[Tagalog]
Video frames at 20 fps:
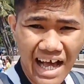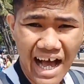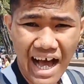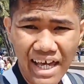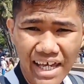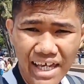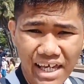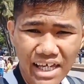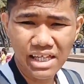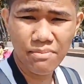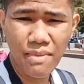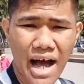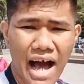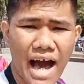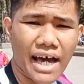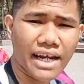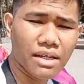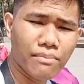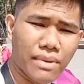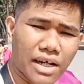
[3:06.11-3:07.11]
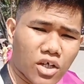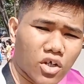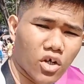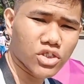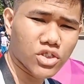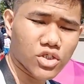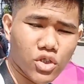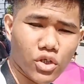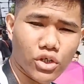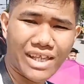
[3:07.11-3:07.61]
Dahil maaaring
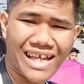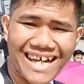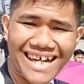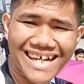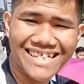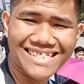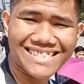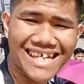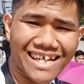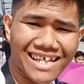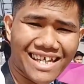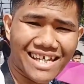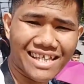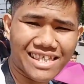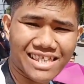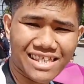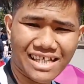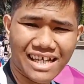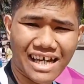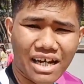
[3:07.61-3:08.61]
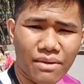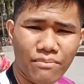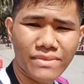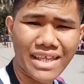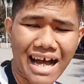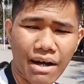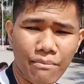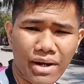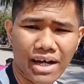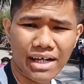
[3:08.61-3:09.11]
magkosto ng sakit,
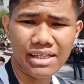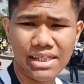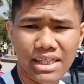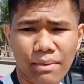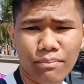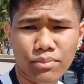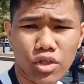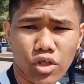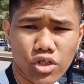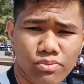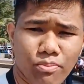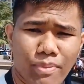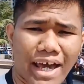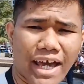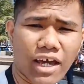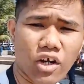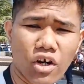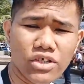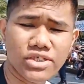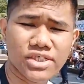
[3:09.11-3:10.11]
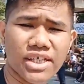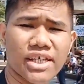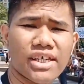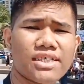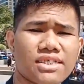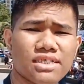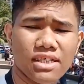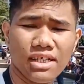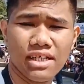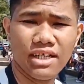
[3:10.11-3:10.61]
karamdaman,
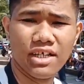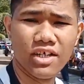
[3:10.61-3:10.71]
leptospirosis,